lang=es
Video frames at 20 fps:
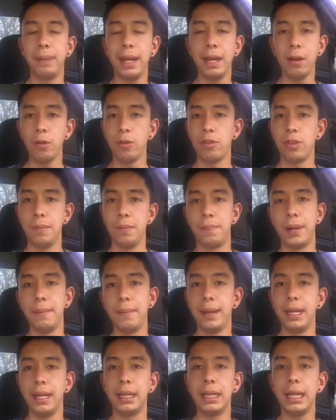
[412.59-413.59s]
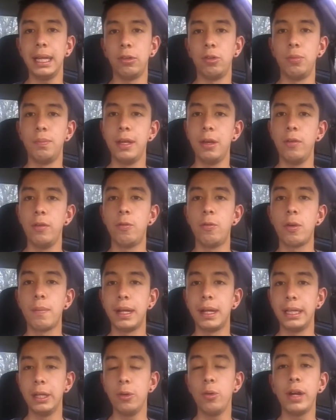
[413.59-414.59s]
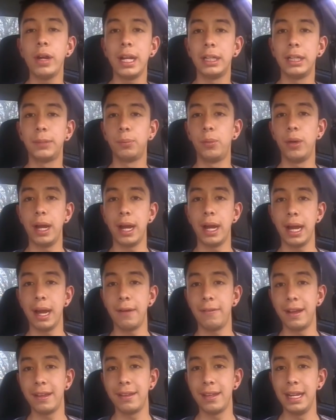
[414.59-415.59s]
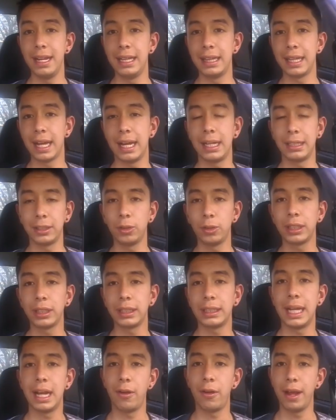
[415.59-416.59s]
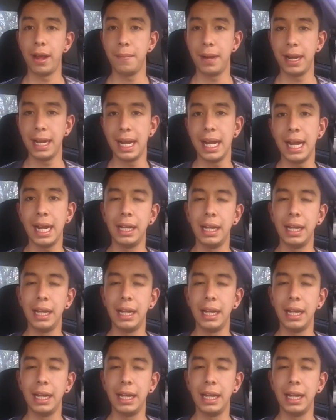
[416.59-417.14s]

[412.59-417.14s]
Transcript: pero simplemente es un video informativo que les pueda facilitar las cosas a la hora de manejar,